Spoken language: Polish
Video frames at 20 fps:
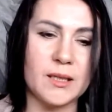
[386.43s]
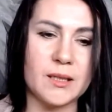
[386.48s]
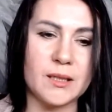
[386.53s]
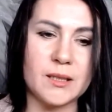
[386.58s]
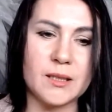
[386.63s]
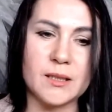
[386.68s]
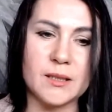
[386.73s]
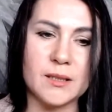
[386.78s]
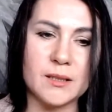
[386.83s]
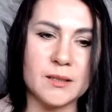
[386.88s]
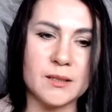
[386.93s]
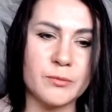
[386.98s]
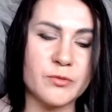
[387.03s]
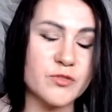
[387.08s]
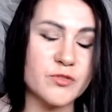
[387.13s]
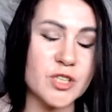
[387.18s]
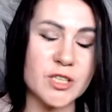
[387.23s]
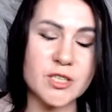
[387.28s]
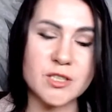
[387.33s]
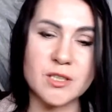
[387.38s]
E,
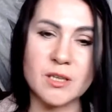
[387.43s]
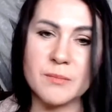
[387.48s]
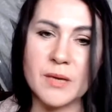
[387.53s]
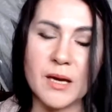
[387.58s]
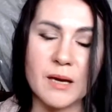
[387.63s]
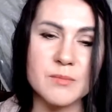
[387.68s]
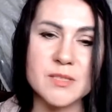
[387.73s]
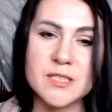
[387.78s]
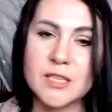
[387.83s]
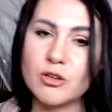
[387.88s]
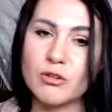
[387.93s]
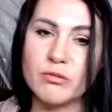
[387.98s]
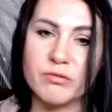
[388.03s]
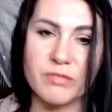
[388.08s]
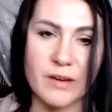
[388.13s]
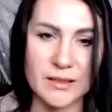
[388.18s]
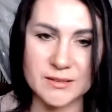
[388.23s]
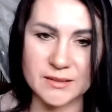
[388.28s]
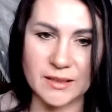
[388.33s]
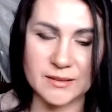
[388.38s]
wcześniej miałam
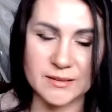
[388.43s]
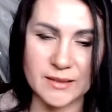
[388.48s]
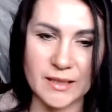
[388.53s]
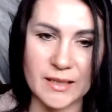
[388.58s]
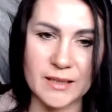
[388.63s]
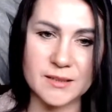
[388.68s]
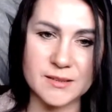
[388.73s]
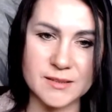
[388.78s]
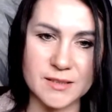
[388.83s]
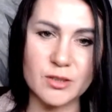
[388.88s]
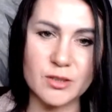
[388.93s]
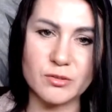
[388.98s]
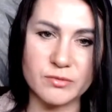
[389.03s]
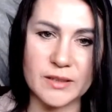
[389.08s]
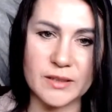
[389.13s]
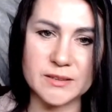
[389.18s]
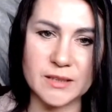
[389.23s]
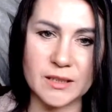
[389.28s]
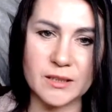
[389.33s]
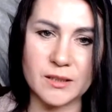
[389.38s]
zerowata, tak?
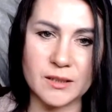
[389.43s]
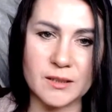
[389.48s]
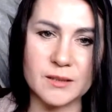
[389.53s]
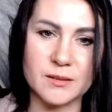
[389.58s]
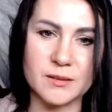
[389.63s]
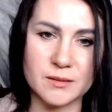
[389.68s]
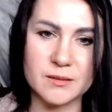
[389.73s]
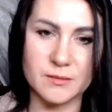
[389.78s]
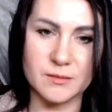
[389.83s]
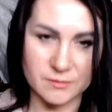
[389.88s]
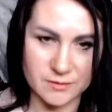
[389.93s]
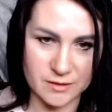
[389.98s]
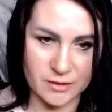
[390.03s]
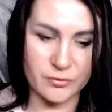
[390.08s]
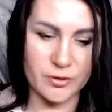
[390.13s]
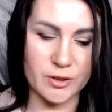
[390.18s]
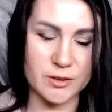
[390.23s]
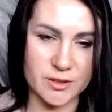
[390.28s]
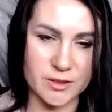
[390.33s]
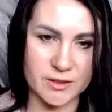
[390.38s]
Zerowata wata,
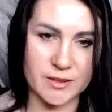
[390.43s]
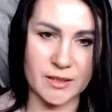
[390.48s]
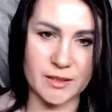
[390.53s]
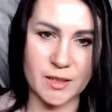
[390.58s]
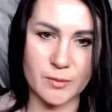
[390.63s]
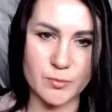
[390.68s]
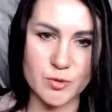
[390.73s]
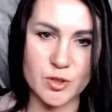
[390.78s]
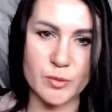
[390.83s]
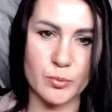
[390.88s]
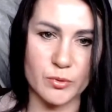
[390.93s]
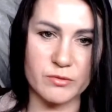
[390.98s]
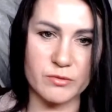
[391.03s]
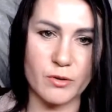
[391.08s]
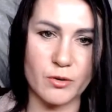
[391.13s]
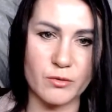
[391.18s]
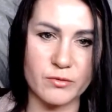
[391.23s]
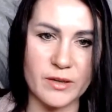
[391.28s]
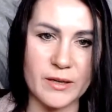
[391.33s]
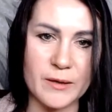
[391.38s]
te filtry takie
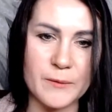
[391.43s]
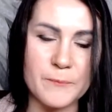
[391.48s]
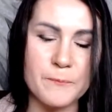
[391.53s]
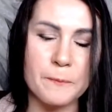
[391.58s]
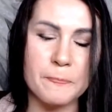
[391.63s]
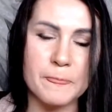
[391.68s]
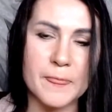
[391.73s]
przepływowe.